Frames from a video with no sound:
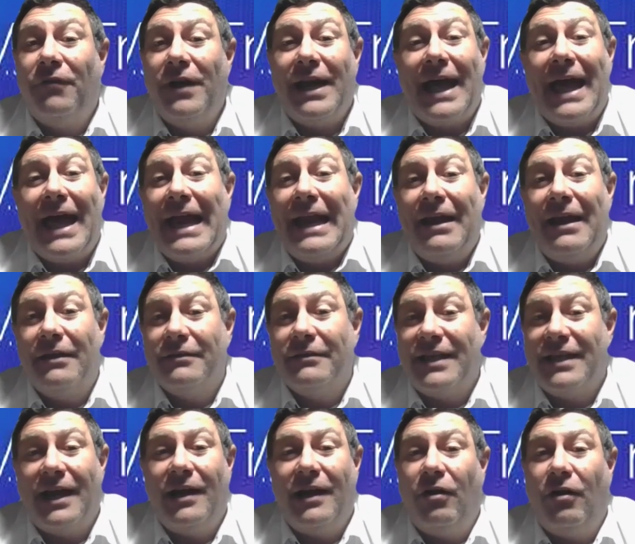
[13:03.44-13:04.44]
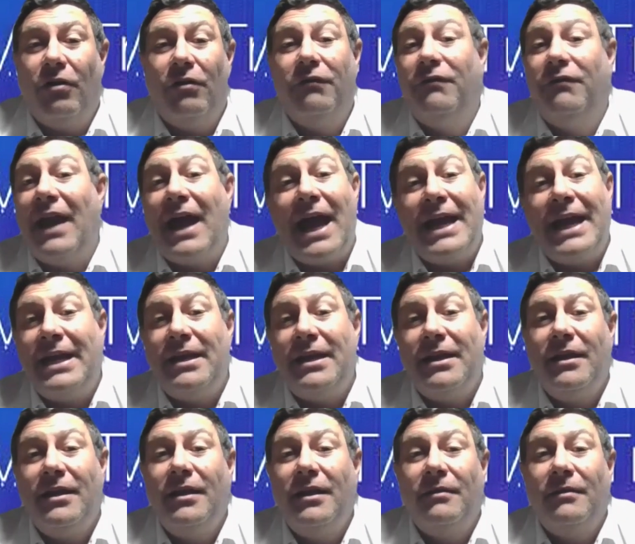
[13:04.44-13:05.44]
modelos de pago fuera, o
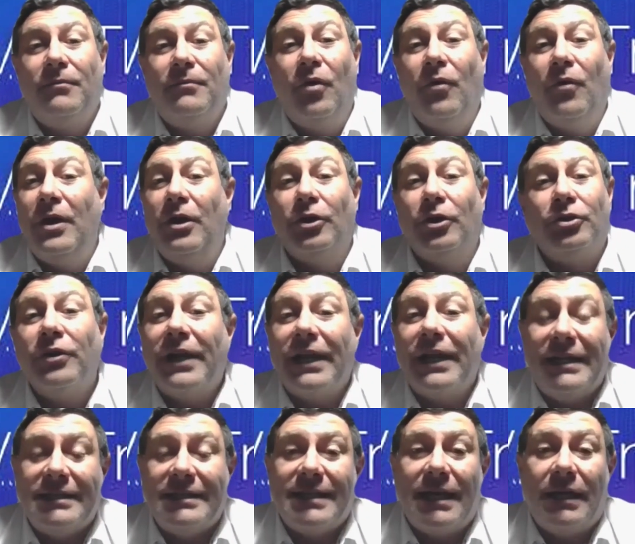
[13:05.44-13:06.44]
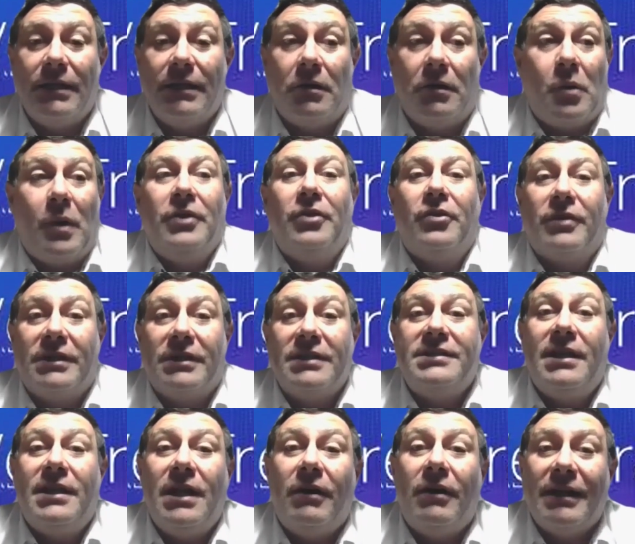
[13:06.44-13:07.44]
sea, offline, modelos
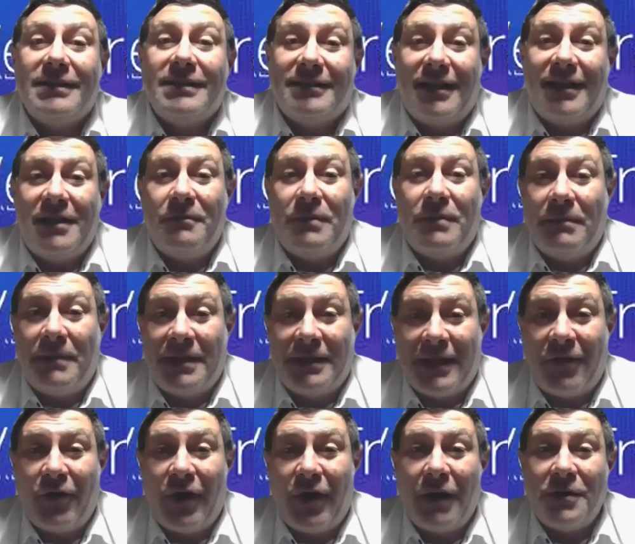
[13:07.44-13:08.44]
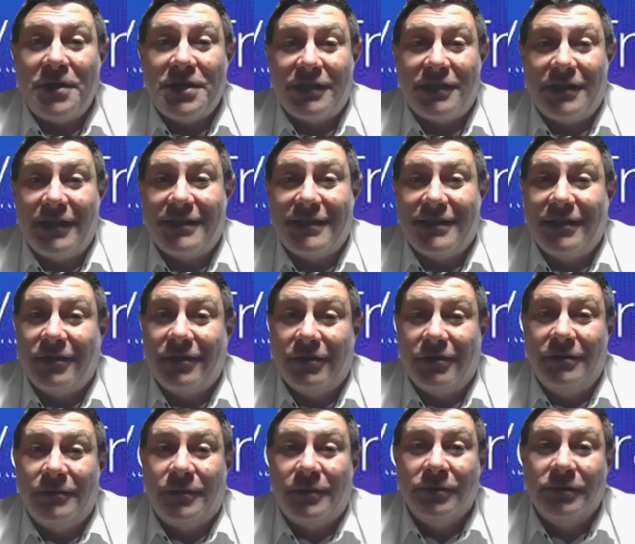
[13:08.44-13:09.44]
tokenizados, cuando recién ahora se están
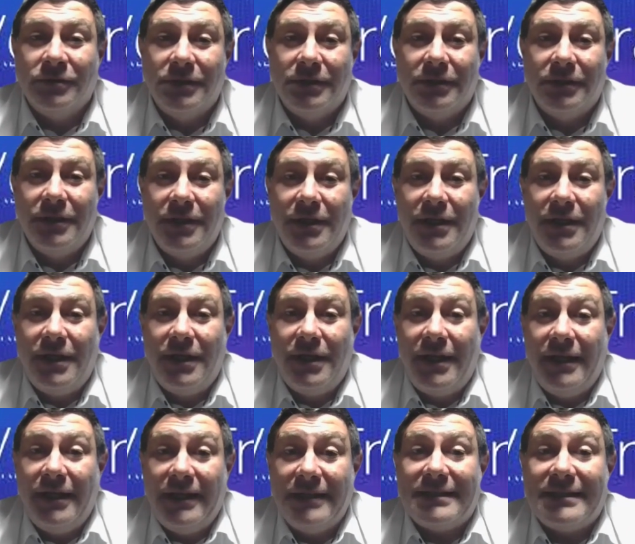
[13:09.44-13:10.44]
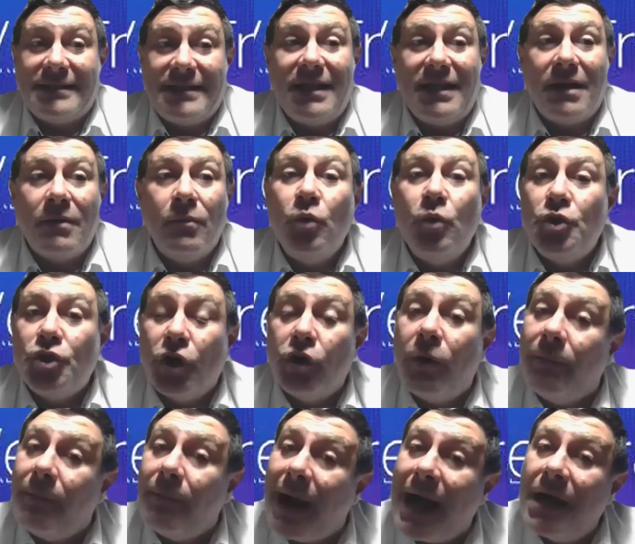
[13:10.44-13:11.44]
implementando las billeteras en todo el mundo.
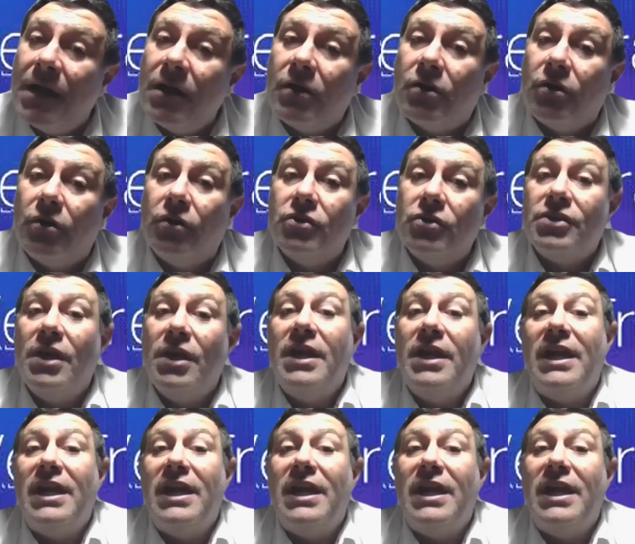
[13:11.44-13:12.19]
Y es así que muchos